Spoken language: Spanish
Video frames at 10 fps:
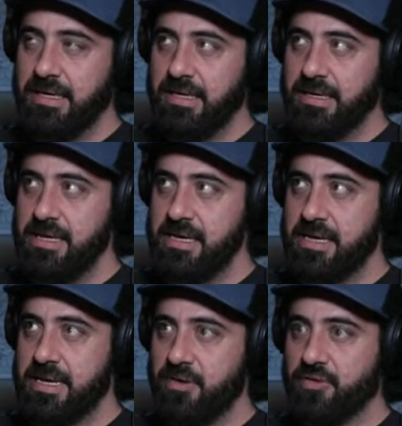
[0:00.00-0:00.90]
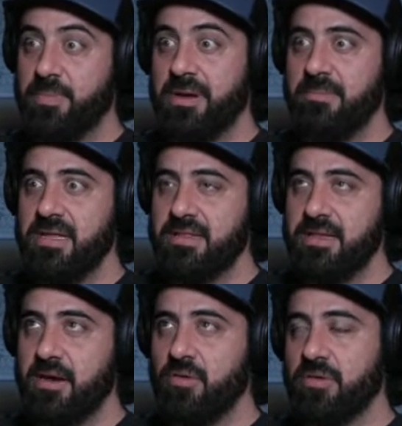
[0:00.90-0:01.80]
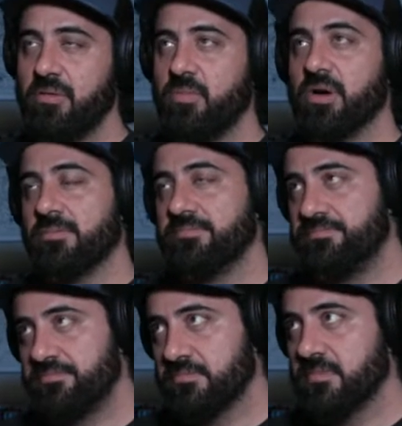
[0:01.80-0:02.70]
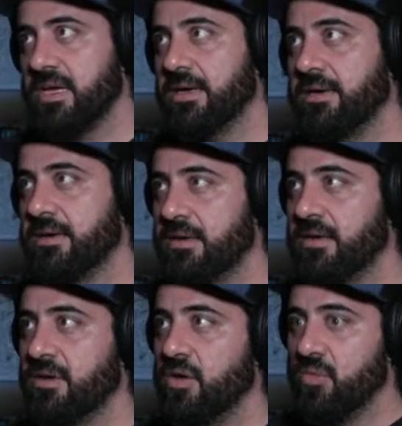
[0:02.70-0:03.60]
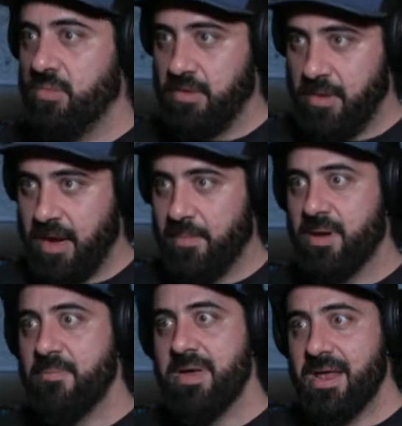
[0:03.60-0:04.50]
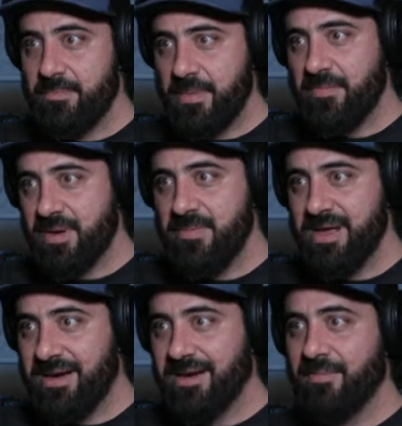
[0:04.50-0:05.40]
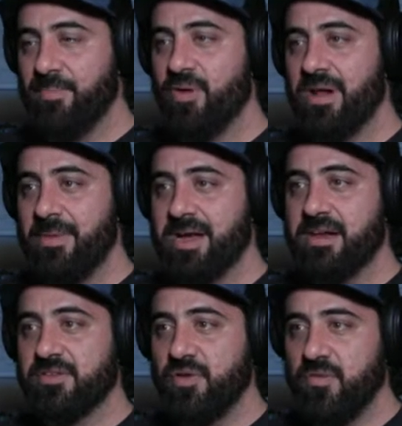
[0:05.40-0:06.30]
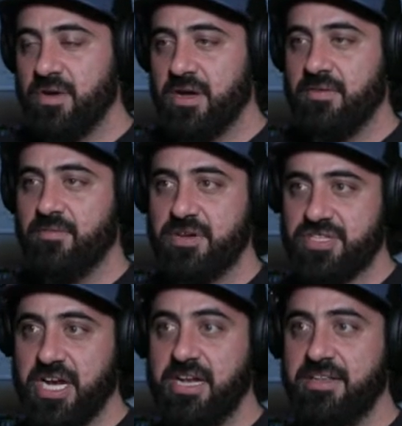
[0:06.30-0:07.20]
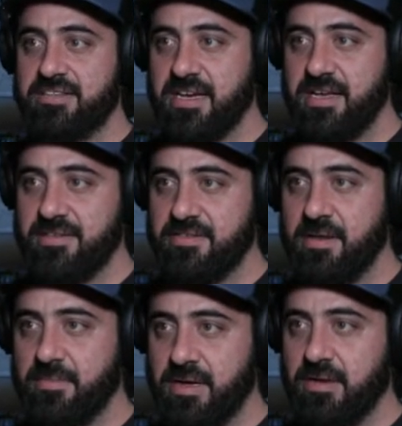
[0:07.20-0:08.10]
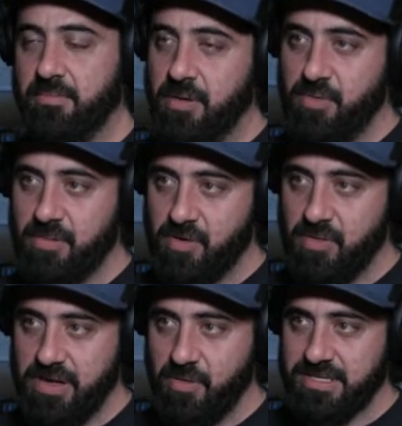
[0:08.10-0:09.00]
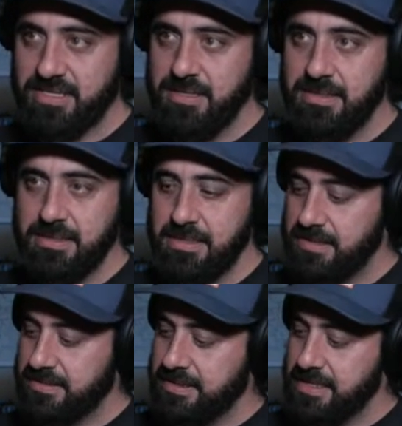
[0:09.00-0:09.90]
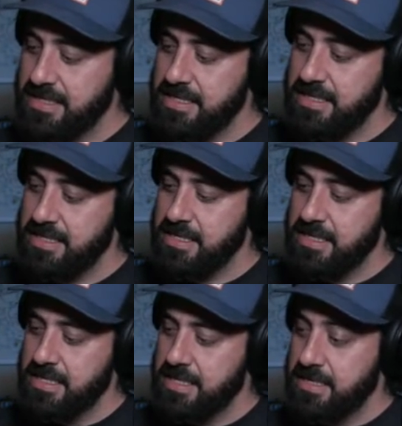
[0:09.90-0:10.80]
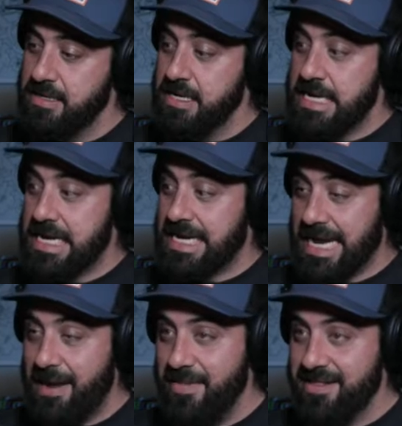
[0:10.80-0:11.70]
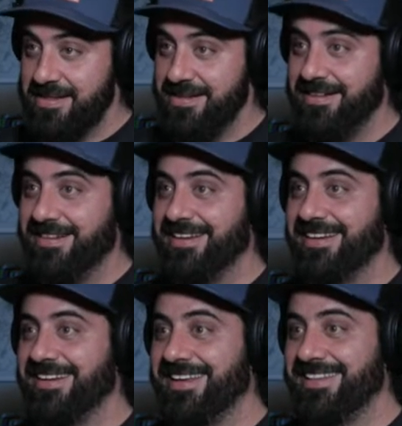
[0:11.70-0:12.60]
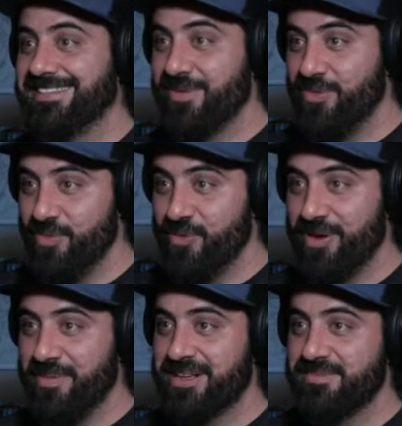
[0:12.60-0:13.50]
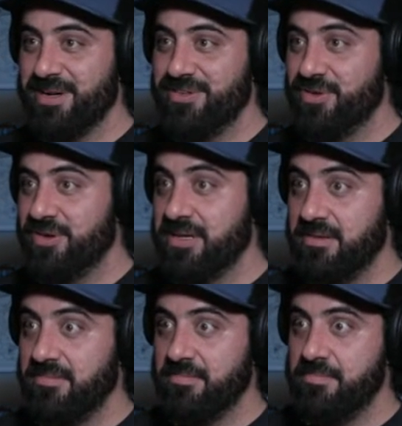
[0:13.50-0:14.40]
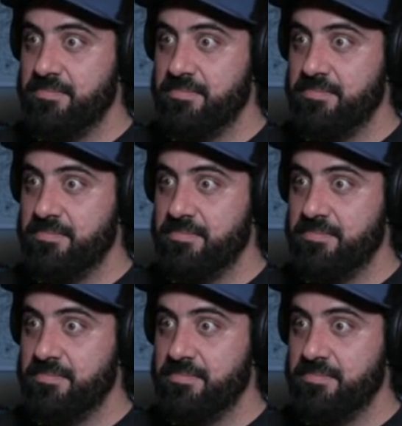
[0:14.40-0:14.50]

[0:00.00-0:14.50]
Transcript: eh, y que nos permitieron, bueno, el, primer, el primer programa que nació fue, fue Shine Inside, se llama el, programa con ayahuasca, este, y, realmente el, el segundo programa que es Mind Journey